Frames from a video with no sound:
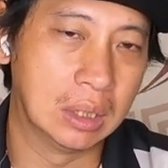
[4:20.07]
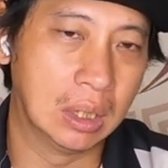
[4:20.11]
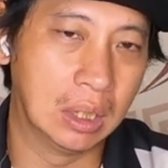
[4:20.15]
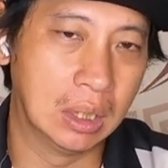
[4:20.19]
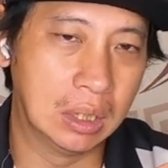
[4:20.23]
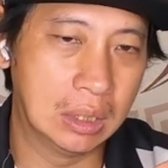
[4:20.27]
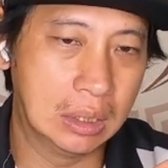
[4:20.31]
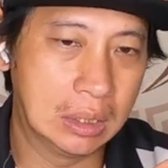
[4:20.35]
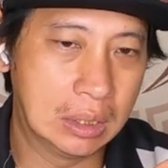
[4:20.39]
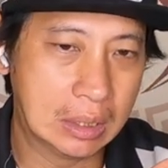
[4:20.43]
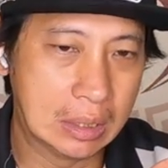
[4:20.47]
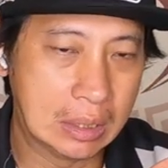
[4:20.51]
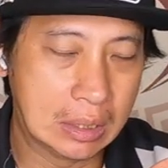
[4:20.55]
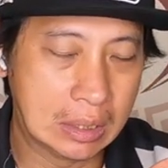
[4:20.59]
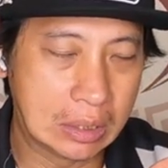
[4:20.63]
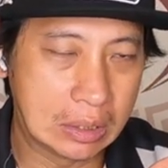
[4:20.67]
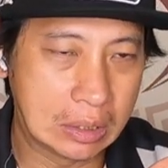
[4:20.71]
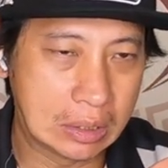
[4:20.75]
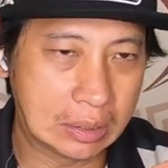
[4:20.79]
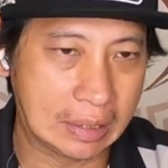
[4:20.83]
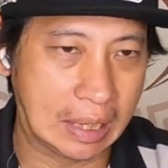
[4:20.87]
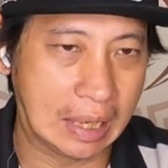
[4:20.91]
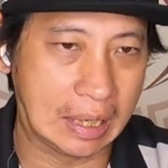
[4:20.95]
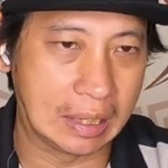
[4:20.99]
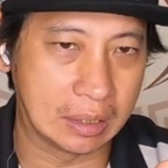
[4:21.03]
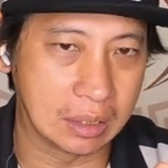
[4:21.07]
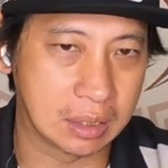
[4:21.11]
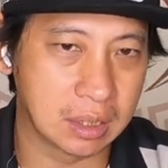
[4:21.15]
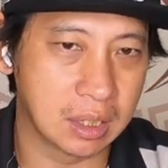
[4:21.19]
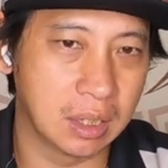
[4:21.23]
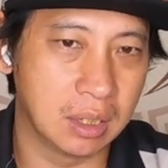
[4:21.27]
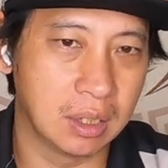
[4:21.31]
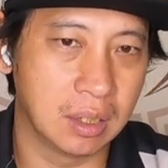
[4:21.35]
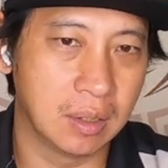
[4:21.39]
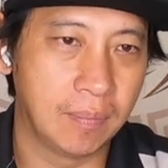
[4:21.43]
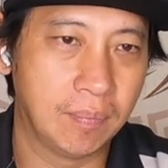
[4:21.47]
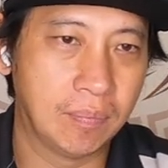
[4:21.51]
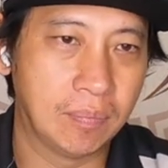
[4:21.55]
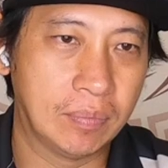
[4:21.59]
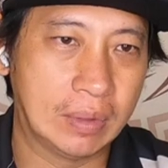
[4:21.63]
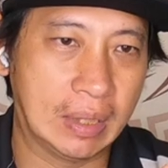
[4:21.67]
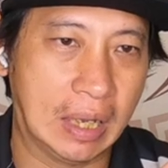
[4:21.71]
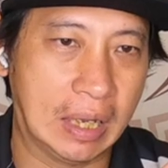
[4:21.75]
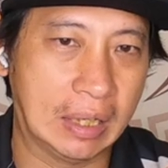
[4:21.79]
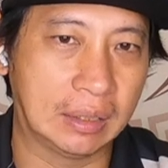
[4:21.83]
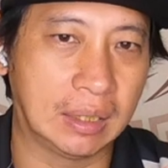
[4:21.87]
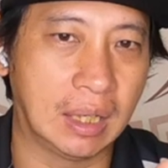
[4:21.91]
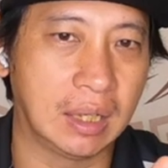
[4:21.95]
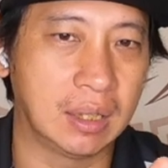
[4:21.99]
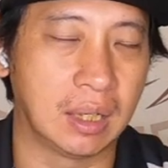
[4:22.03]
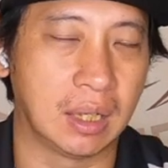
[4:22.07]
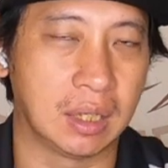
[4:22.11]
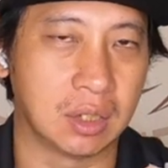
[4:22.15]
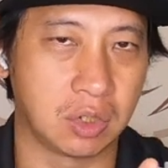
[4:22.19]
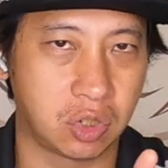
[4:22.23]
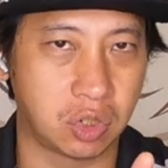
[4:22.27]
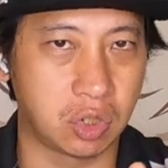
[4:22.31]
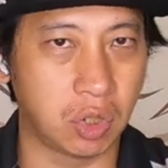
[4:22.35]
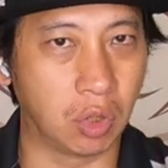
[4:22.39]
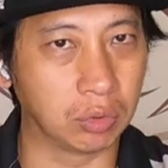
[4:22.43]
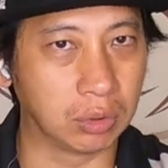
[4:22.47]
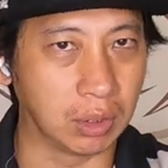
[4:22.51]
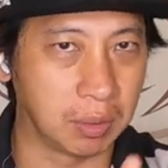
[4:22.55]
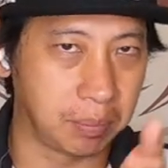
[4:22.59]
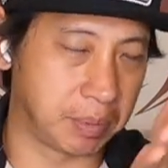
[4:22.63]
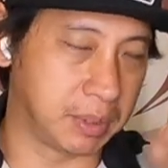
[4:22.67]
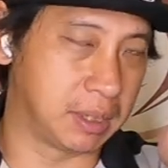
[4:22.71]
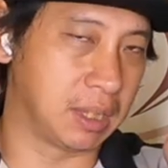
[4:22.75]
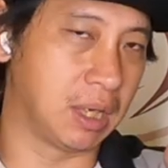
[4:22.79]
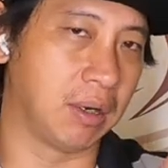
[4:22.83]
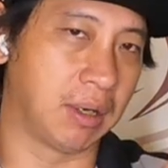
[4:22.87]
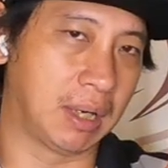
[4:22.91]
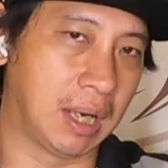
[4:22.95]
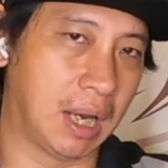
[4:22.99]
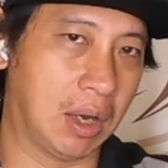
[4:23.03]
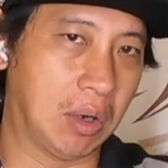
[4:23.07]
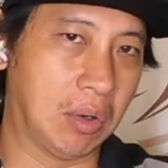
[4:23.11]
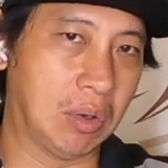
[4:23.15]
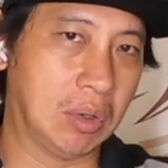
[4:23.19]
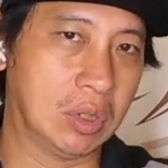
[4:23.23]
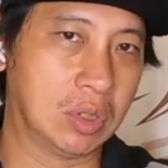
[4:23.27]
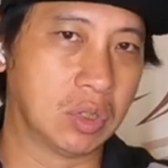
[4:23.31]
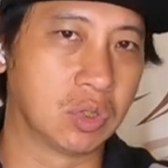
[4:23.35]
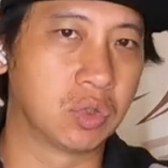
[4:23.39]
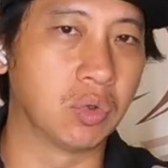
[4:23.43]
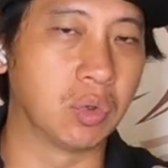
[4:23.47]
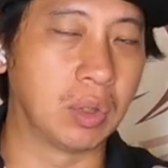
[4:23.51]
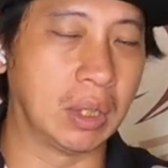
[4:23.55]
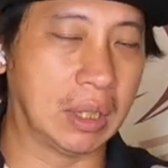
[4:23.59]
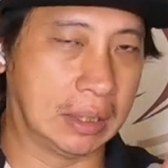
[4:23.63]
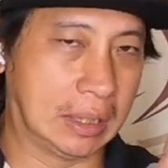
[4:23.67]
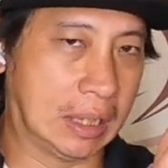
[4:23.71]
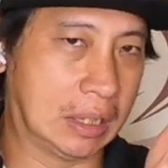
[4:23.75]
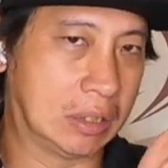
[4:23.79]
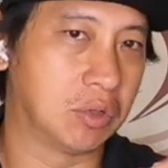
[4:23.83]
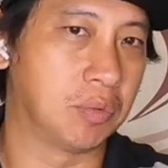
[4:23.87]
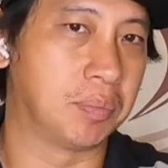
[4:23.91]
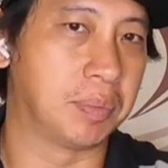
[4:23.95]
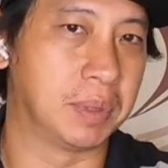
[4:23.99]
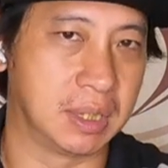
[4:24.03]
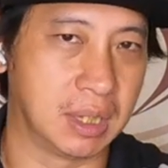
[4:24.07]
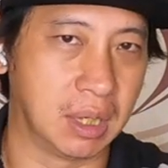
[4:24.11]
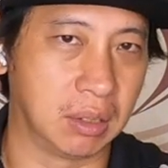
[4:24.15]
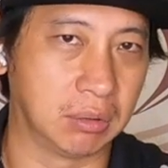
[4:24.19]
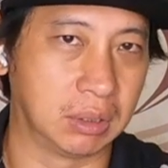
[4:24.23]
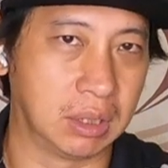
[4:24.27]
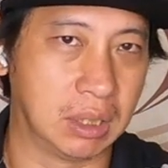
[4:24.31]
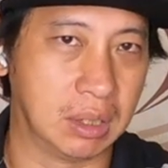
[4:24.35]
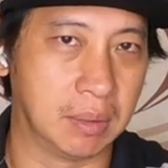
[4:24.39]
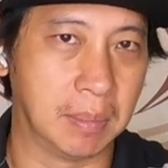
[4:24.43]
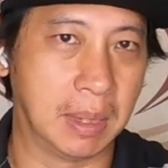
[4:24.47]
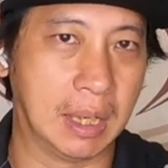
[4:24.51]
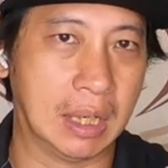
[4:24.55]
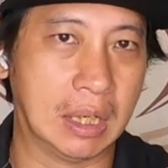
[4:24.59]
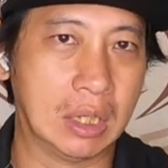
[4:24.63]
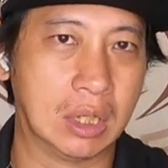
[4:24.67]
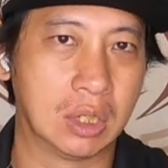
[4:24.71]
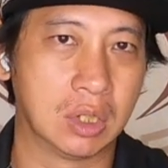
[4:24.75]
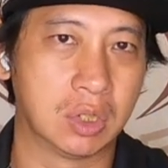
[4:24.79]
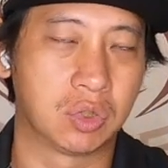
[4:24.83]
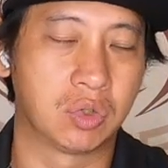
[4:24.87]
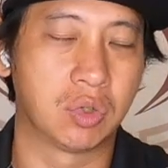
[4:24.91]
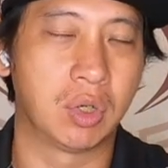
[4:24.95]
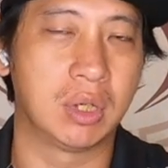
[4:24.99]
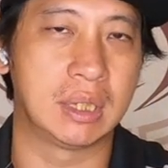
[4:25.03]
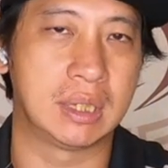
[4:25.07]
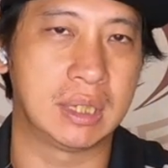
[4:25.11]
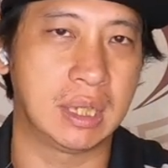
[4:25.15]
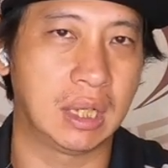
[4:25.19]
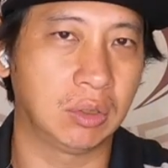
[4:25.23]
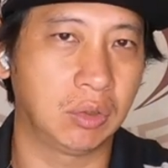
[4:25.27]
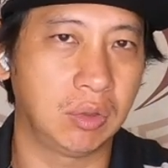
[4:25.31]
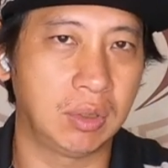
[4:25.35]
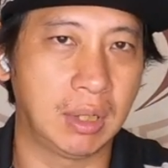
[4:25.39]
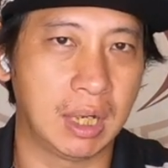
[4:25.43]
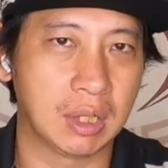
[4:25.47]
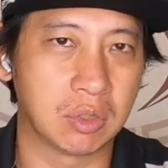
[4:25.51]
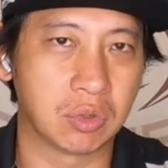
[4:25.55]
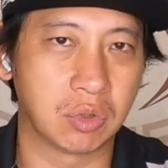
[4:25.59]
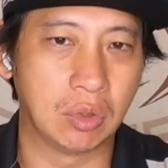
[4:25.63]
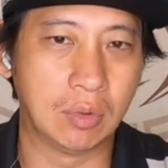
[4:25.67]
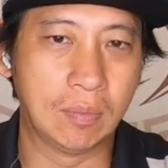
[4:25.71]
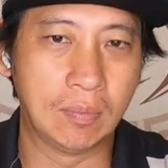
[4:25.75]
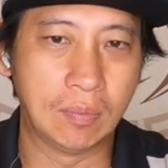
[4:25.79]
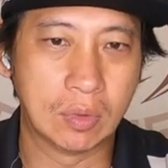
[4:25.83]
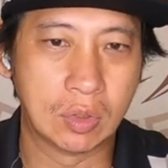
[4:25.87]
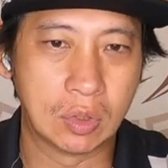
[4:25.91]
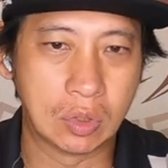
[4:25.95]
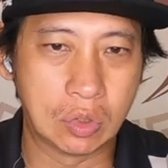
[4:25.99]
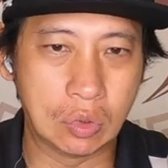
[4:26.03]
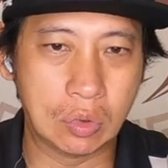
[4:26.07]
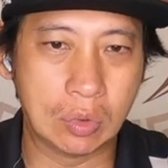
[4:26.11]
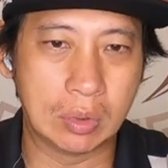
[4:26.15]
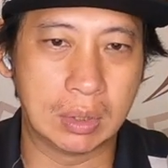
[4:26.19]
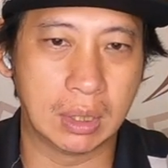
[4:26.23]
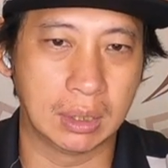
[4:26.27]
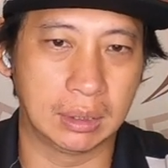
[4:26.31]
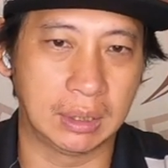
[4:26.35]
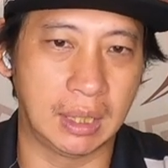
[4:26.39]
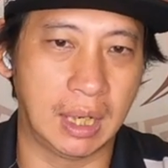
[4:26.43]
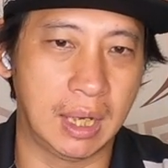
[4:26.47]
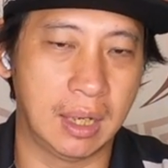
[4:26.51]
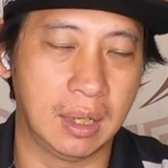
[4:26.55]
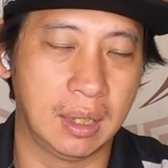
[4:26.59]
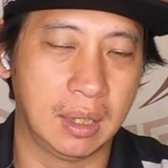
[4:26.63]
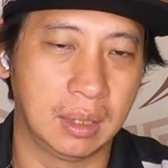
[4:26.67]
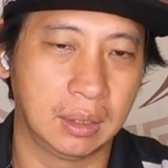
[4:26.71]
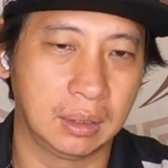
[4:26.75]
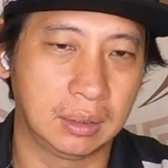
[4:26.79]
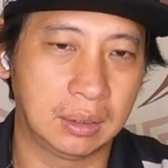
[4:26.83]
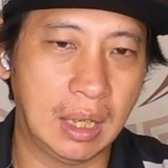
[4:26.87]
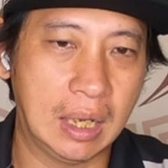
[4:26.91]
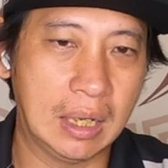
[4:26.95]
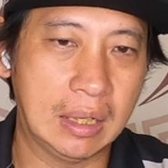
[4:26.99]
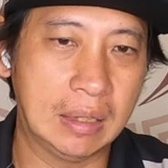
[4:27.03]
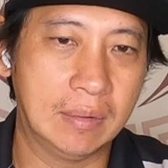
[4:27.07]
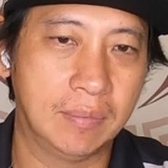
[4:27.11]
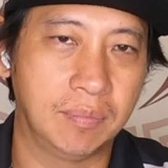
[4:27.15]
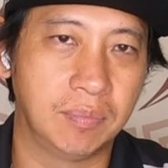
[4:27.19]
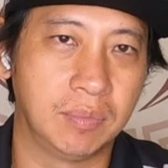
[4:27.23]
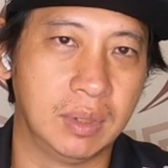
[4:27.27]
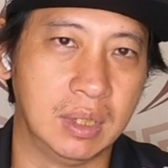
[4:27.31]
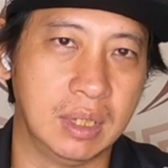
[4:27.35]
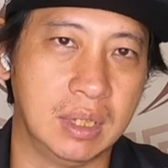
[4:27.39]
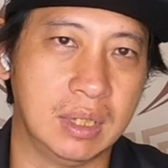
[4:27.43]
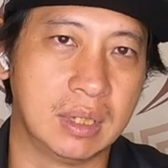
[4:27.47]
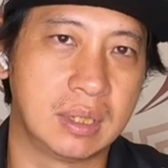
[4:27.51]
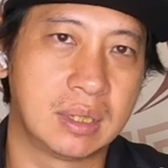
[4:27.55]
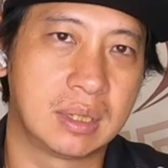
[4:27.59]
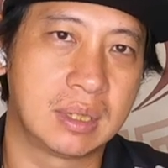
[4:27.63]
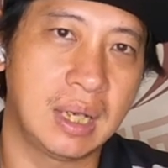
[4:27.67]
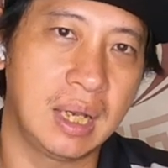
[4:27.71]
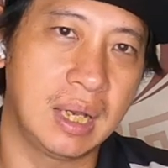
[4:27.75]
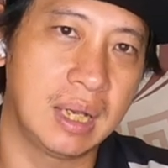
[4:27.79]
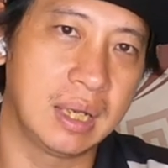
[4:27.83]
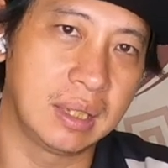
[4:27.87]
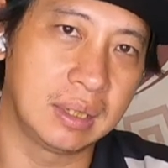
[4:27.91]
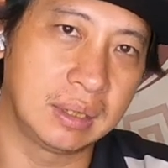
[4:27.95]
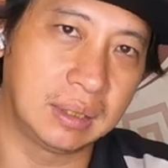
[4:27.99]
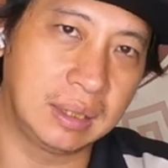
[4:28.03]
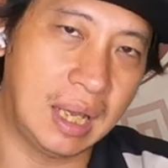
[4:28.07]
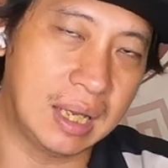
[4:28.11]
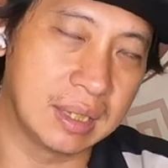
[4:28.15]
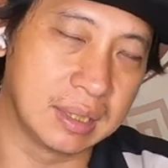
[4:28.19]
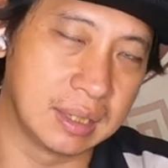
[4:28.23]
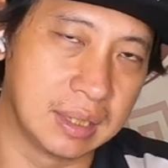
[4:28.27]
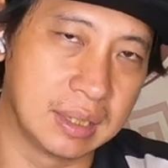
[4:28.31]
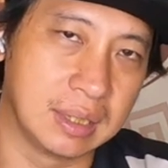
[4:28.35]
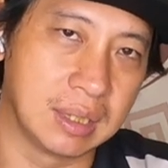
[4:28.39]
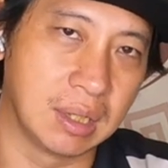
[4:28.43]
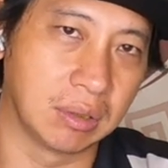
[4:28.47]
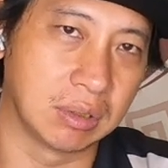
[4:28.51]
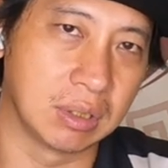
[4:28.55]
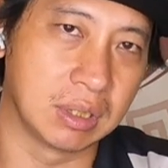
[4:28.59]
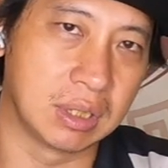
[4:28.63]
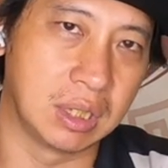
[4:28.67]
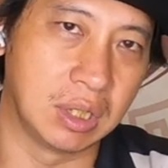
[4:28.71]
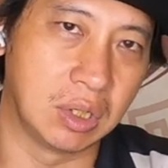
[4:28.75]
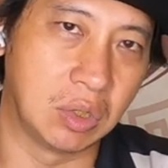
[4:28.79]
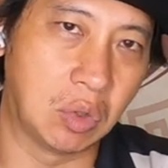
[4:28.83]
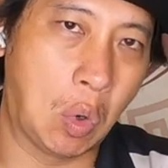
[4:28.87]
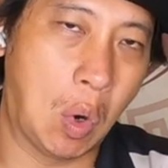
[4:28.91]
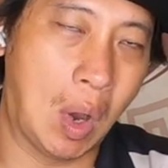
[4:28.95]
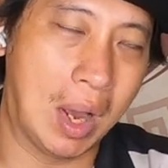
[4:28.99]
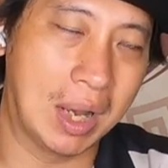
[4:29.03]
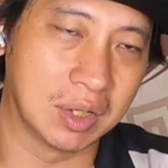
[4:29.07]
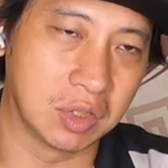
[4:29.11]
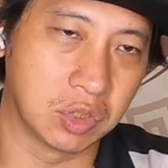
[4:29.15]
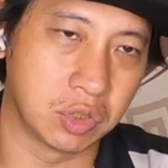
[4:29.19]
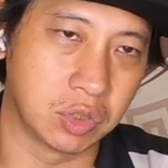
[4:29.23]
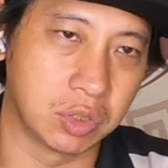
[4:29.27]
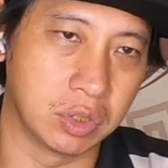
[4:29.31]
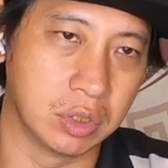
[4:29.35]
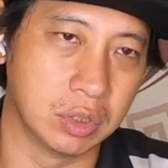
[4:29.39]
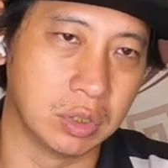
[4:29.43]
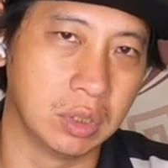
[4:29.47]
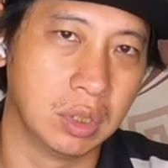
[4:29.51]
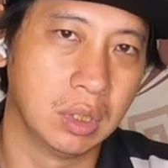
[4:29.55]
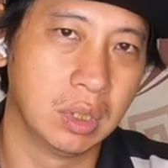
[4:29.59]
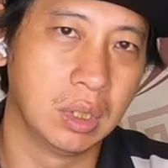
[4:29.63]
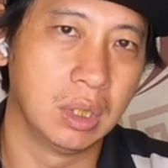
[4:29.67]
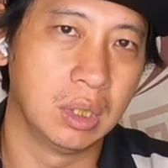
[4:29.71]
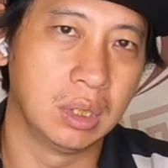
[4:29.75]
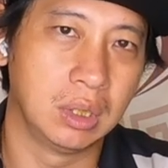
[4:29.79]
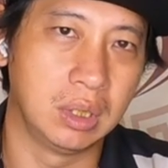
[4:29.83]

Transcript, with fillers: 而挡车它当然收的比较高，速可达就比较低嘛，所以相对来说，速可达当你在大倾角的情况时，